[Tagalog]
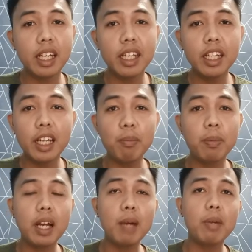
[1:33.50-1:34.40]
na ginanap
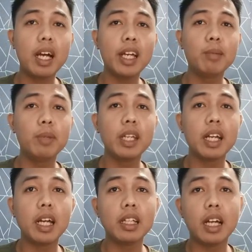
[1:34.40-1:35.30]
nga mga
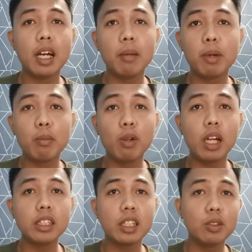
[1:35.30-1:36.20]
kaibigan na
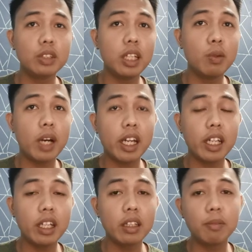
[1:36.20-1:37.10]
magmula siya noong
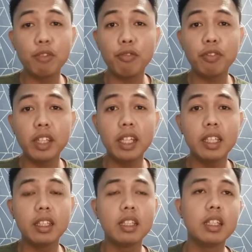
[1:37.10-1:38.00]
January
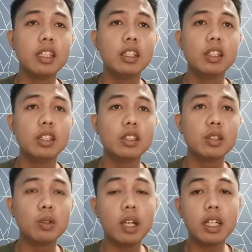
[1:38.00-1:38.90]
15
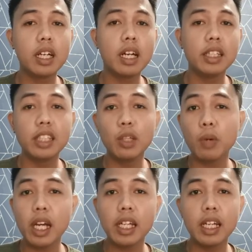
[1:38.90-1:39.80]
so hanggang uh,
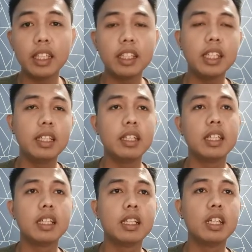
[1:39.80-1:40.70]
January 19
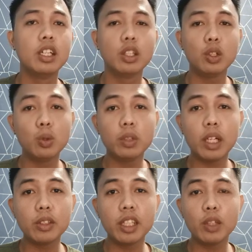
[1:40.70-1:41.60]

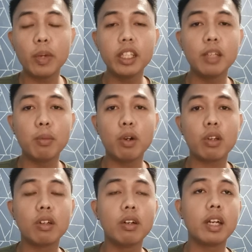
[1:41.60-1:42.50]

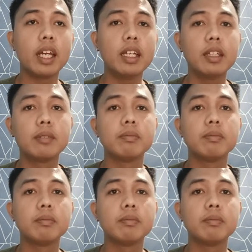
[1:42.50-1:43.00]
2024 okay